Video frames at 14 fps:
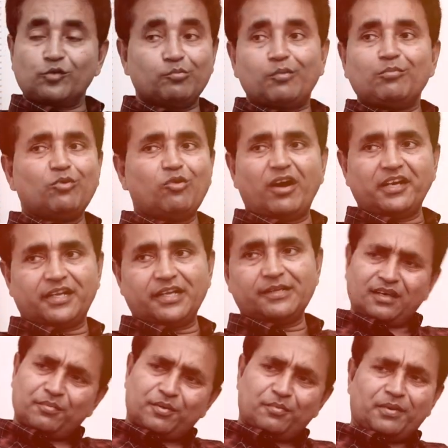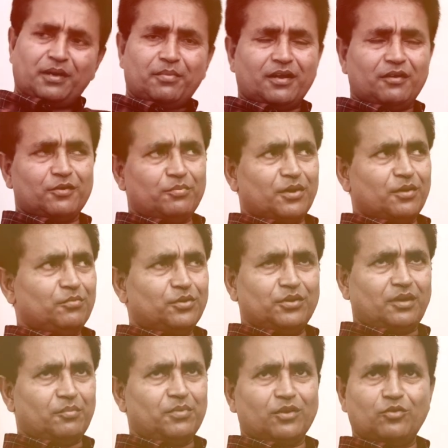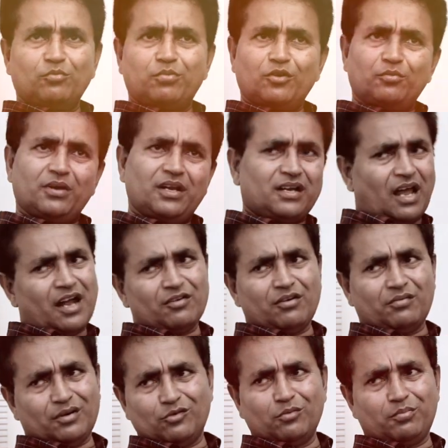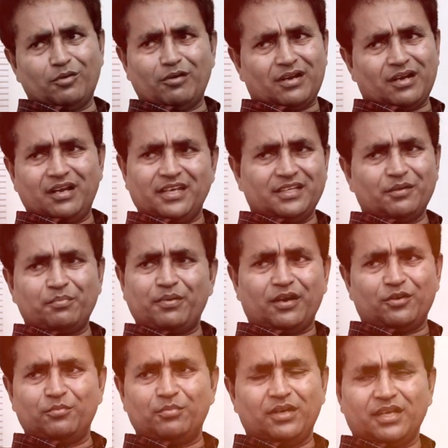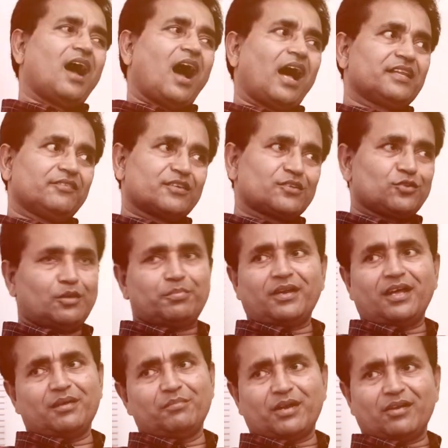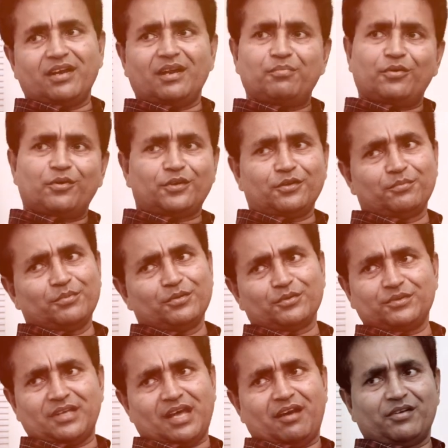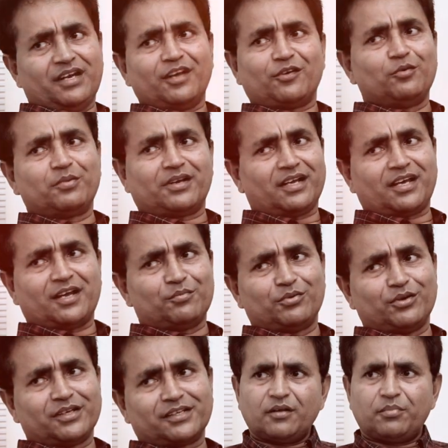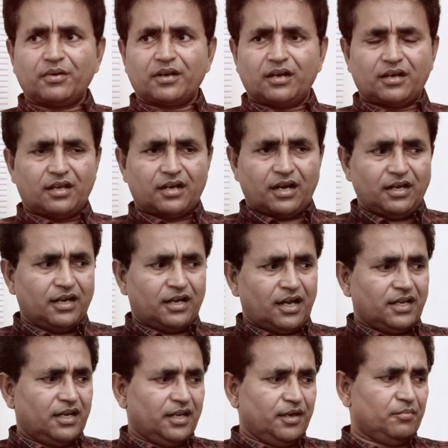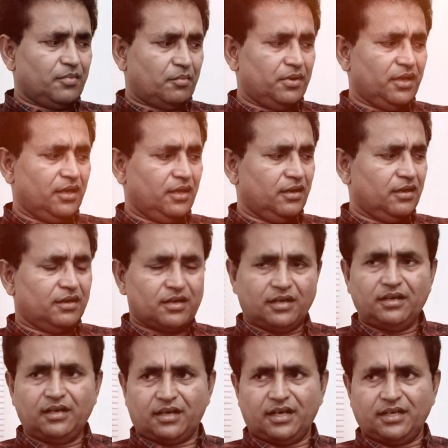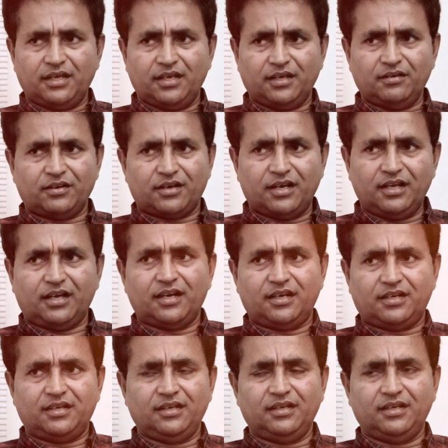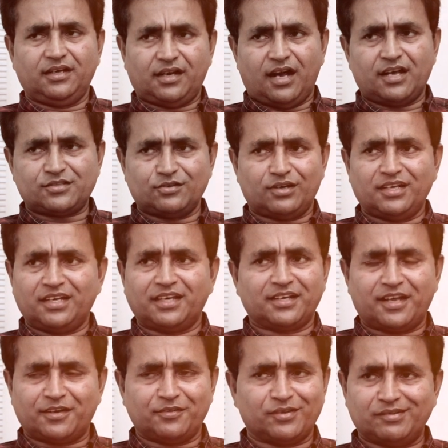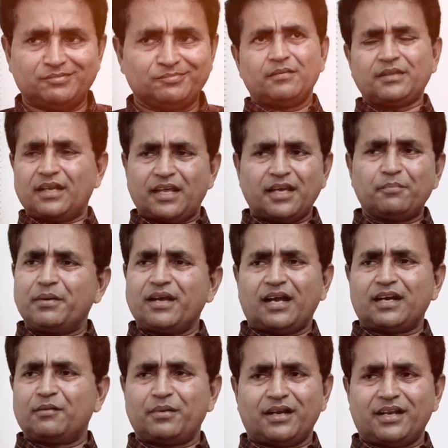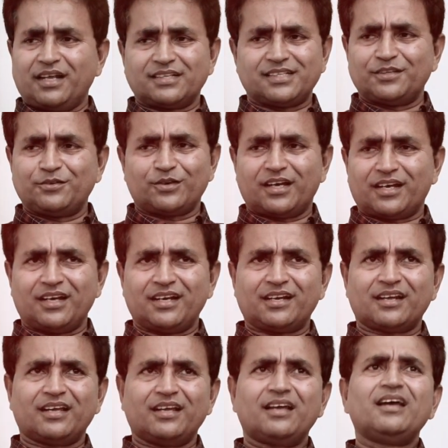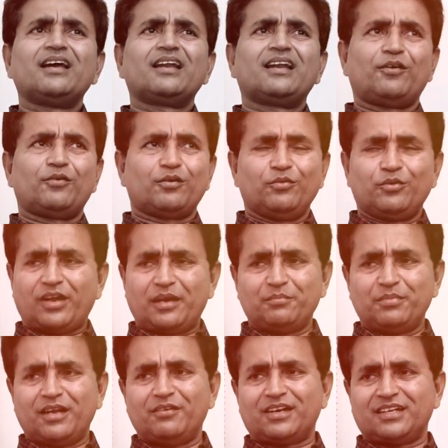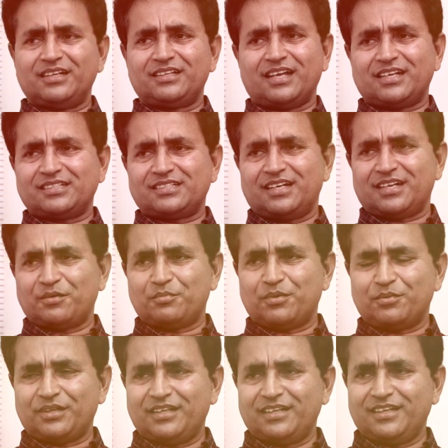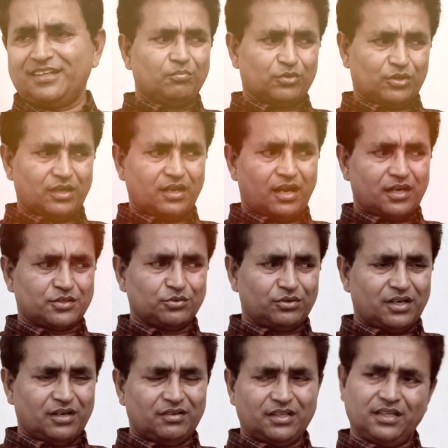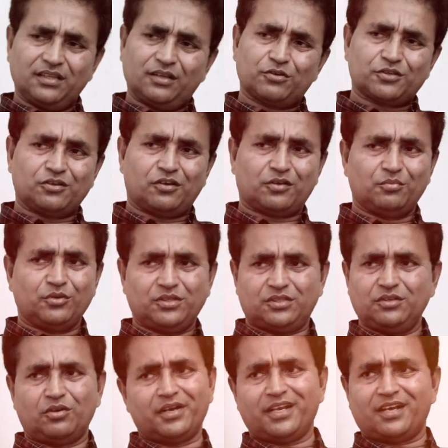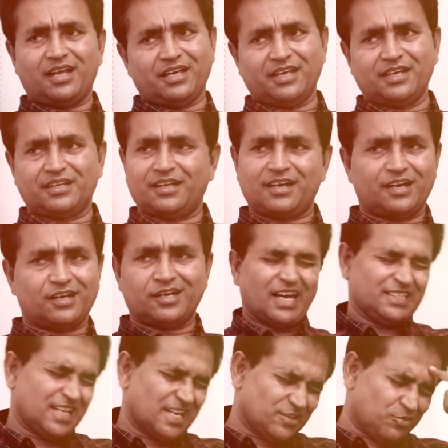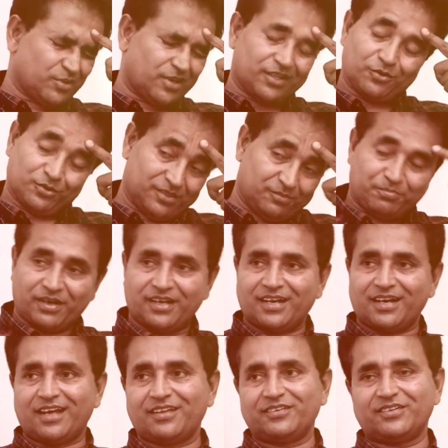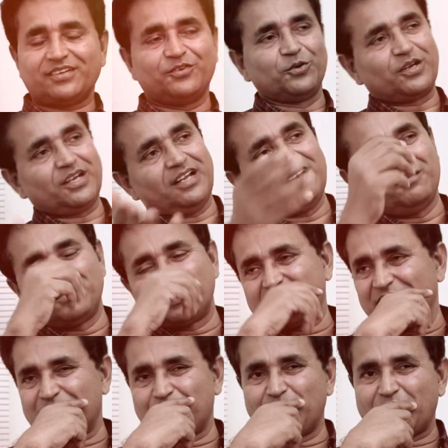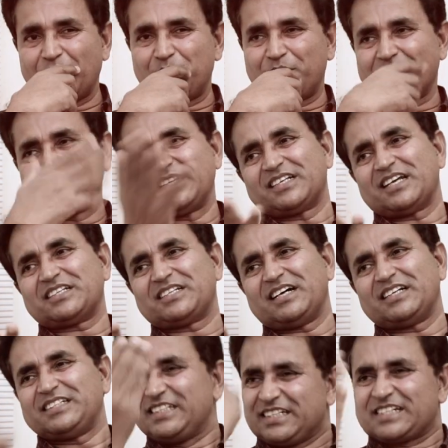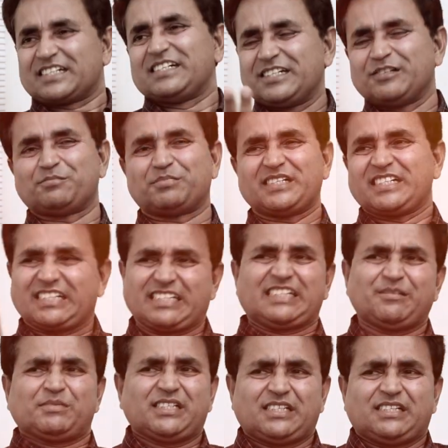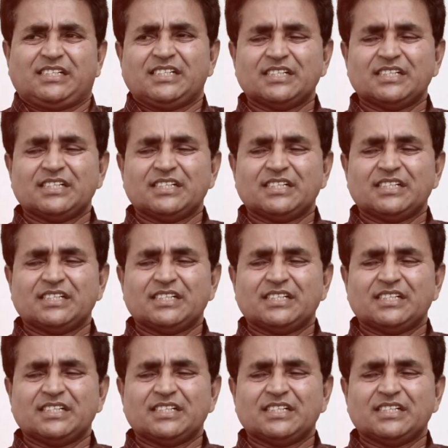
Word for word: ரொம்ப மூவ் ஆயிட்டு அதுக்கப்புறம் பல படம் அவர் பண்ணும்போது நம்மளை கூப்பிடவும் இல்லை நானும் அவர் கூப்பிடுவார்ல எதிர்பார்க்கவும் இல்லை அது இவர் சிறப்புனாலும் பரவாயில்ல போகட்டும்னு தான் அவர் என்ன கூப்பிட்டுருக்காரு போல என்ன பண்ணுறாருன்னா ரெண்டு கையிலையும் அப்படி ரெண்டு கையிலையும் ரெண்டு கட்டு காசோட நிற்கிறார் இவர் இதெல்லாம் எப்படி ஹேண்டில் பண்ணுறீங்க சேதுன்னு நான் கேட்டிருக்கேன் ஒரு ஒரு அன்பில் வர்றது தானே சார் நம்ம வந்து முதல் நாள் ஷூட்டில் வந்து இந்த ஒரு ஷாட் முடிச்சு ஓடிடலாம் இங்கே இருந்தால் நான் ஐயோன்னு ஏதோ ஒன்று பண்ணேன் நான் உடனே மிஷ்கின் ரொம்ப கடுப்பாகிது நான் ஷாஜி நீங்கள் கண்டினியூ பண்ணியிருக்கலாம்ல